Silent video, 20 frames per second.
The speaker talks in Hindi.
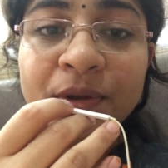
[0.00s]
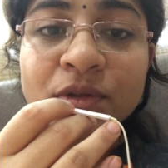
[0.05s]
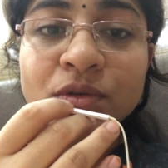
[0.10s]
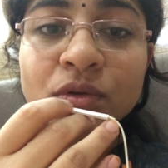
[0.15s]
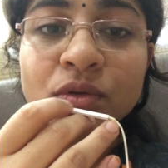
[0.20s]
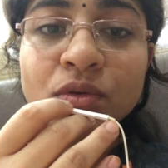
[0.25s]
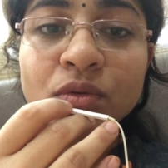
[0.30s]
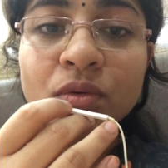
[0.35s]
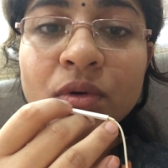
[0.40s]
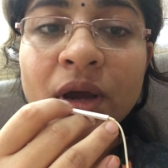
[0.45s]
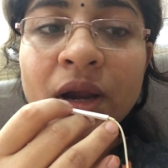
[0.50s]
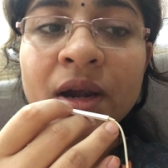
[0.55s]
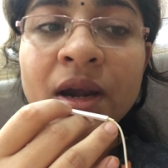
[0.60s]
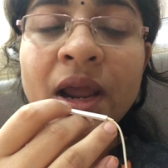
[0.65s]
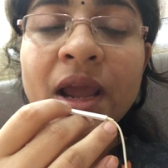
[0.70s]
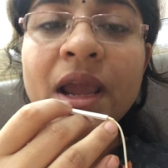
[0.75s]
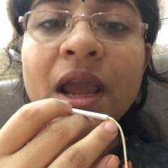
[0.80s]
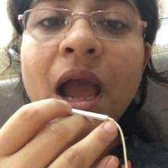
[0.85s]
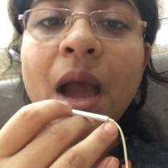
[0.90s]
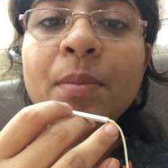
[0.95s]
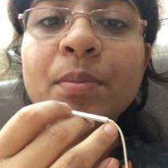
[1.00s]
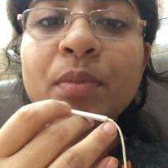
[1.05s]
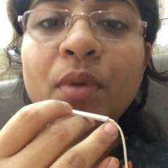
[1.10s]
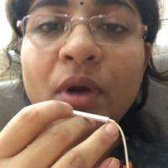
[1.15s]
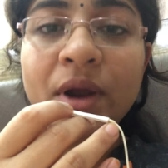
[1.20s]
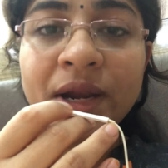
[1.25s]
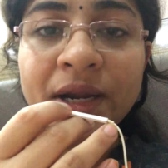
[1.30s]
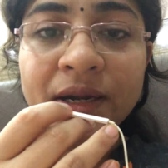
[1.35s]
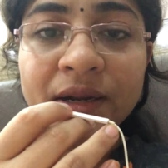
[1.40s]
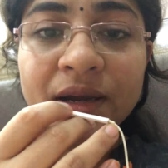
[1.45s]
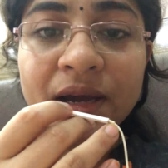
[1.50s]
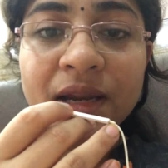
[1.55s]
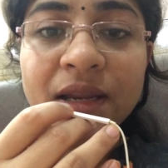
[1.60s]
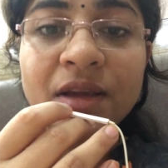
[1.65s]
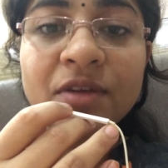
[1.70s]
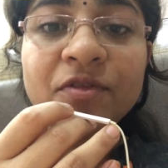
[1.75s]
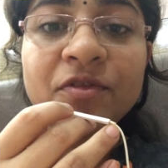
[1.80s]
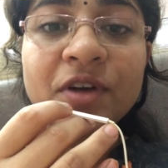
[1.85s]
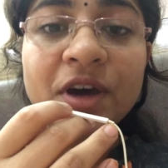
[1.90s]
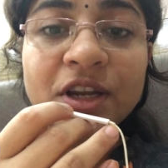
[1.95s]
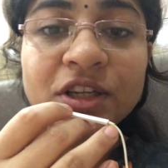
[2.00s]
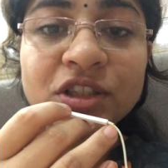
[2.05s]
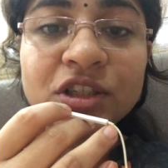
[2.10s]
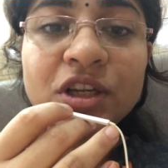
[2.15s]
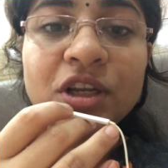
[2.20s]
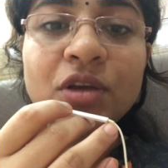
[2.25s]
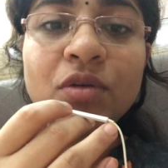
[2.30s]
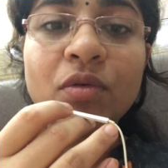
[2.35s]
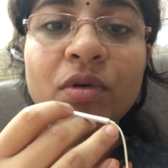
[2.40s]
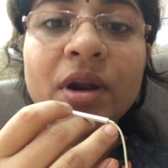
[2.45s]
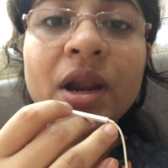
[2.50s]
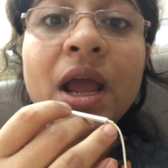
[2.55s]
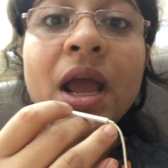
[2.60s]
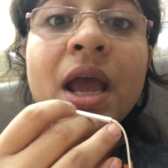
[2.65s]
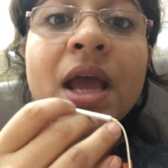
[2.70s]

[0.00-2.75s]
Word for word: पे सूसू करना है आप पॉइंट करिए फ़र्श की ओर